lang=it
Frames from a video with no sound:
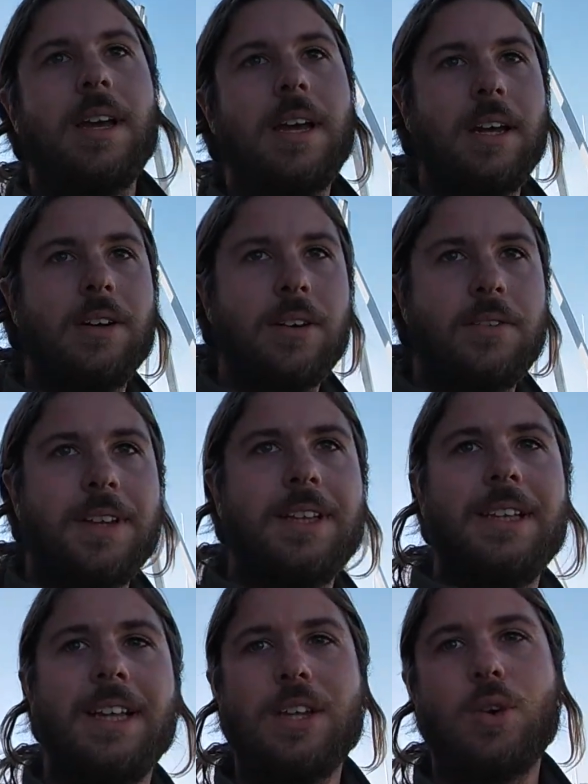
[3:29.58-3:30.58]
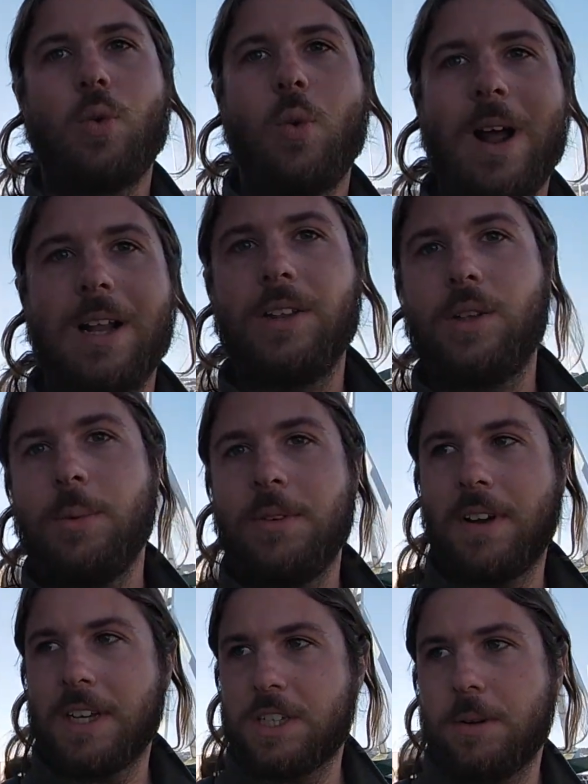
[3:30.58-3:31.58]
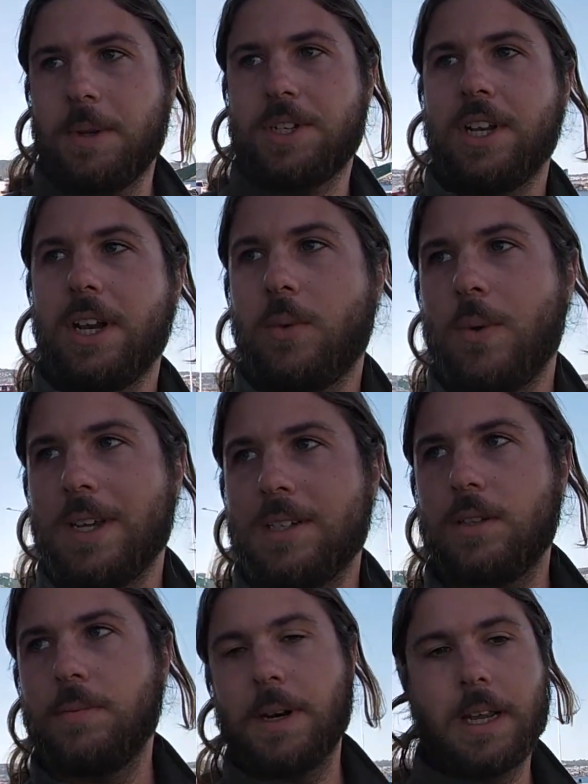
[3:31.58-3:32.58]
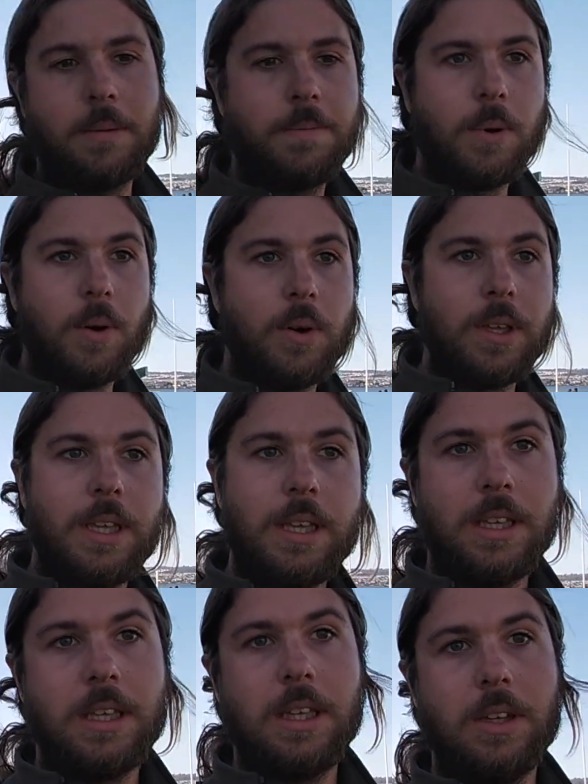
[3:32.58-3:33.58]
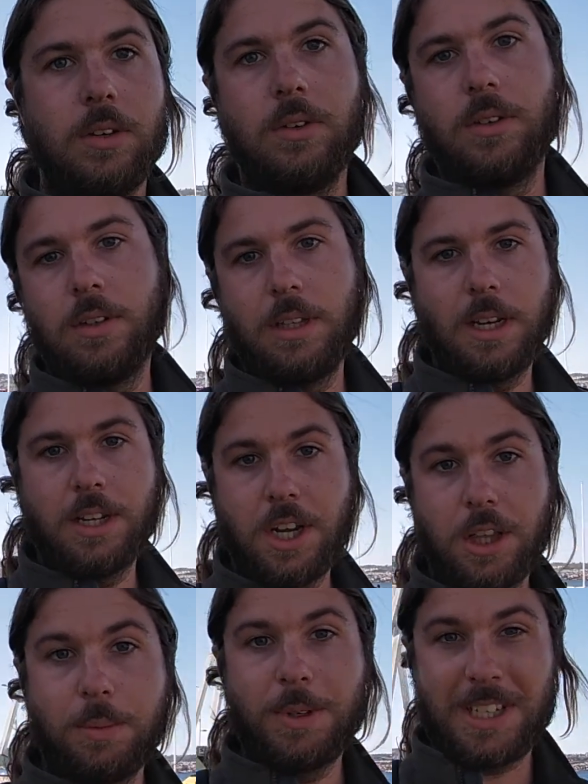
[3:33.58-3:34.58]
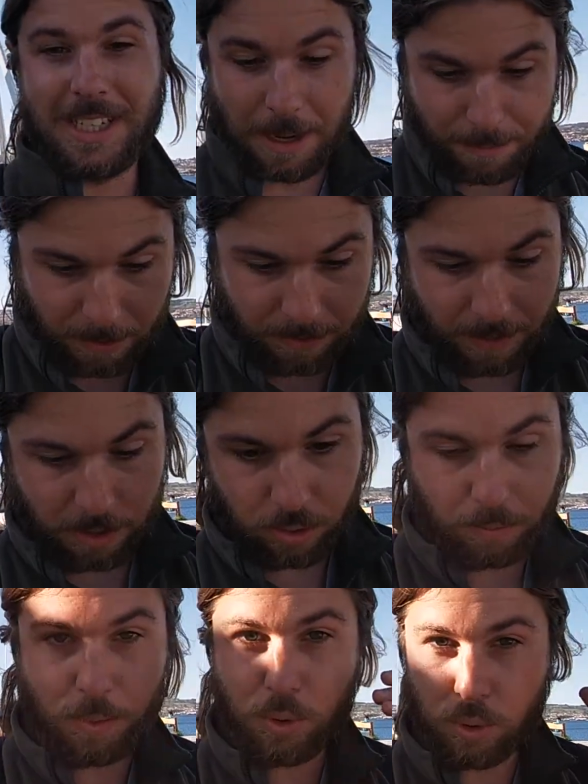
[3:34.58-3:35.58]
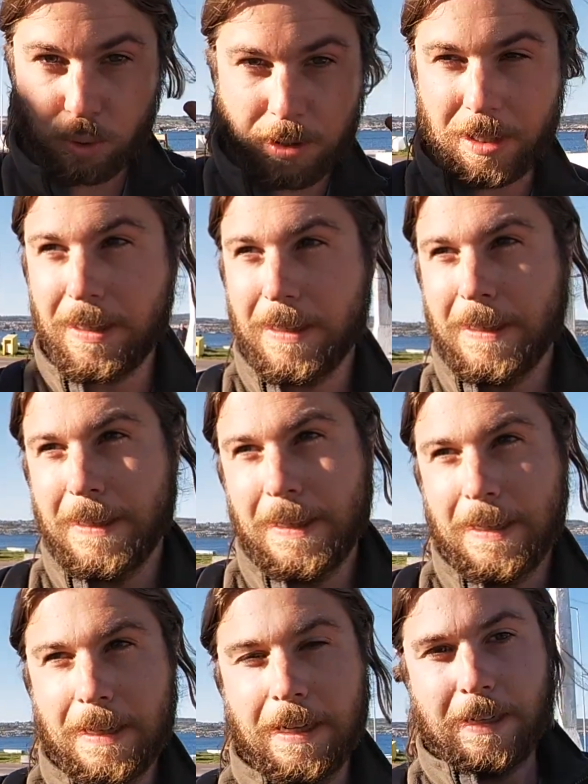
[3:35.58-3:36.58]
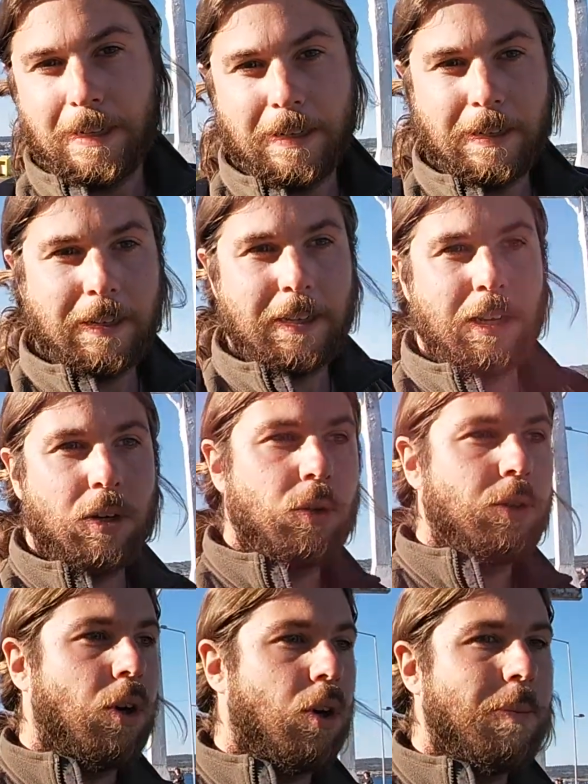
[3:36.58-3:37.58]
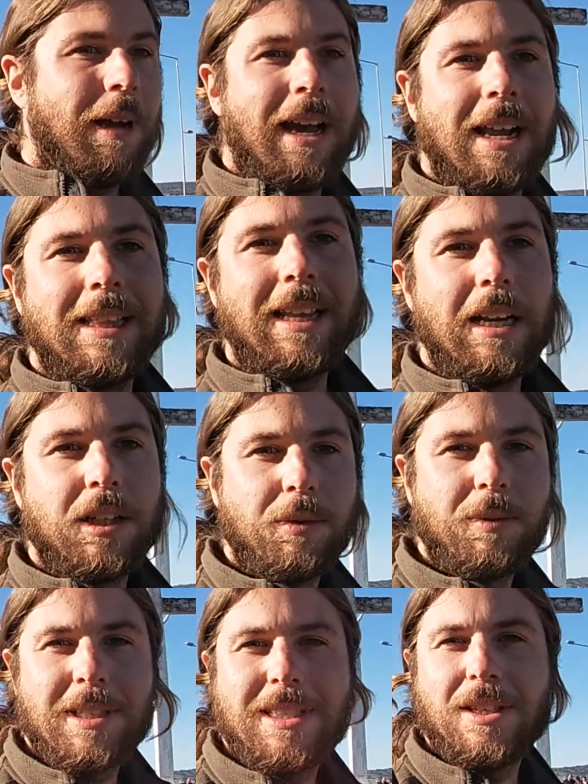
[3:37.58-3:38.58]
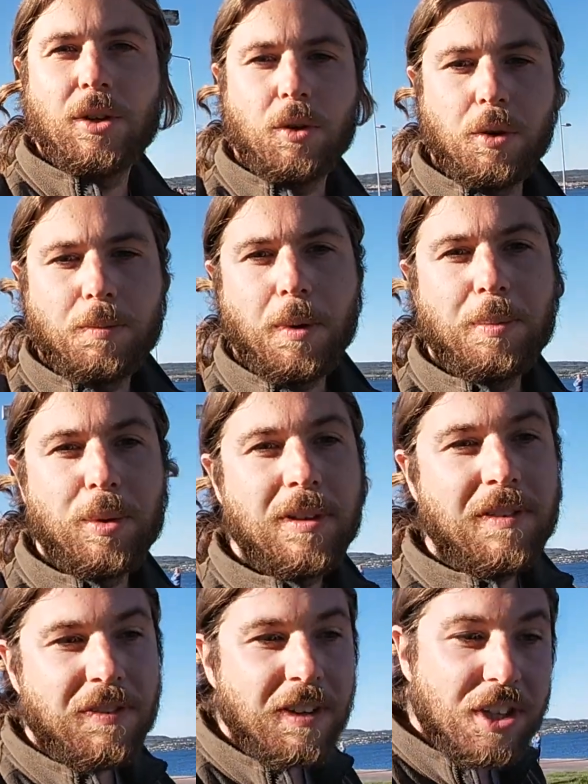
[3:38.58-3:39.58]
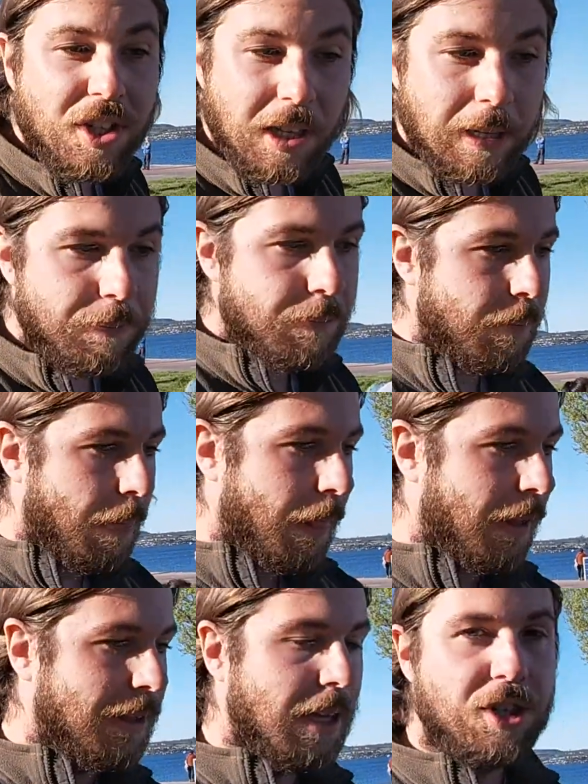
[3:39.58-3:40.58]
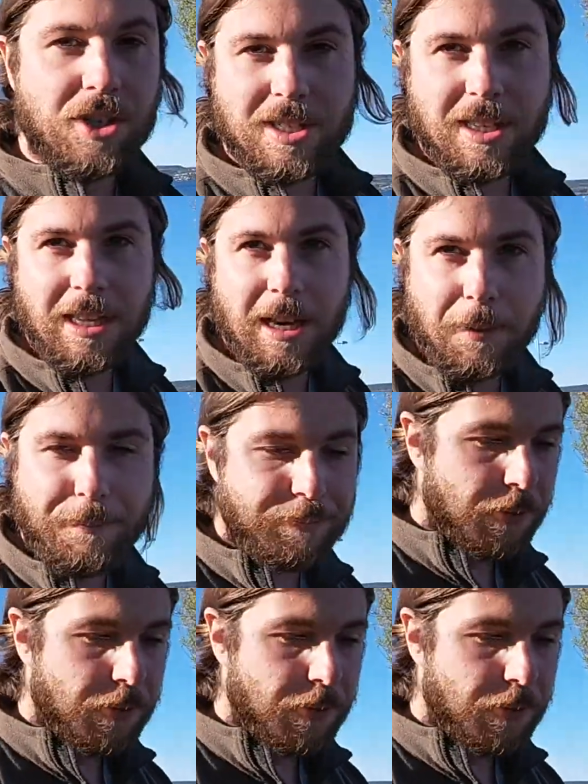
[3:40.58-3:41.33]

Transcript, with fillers: e non avete idea di quanto mi faccia piacere questo perché poi io, dirigendomi sempre verso più sud, incontrerò magari delle situazioni un po' più difficili da gestire,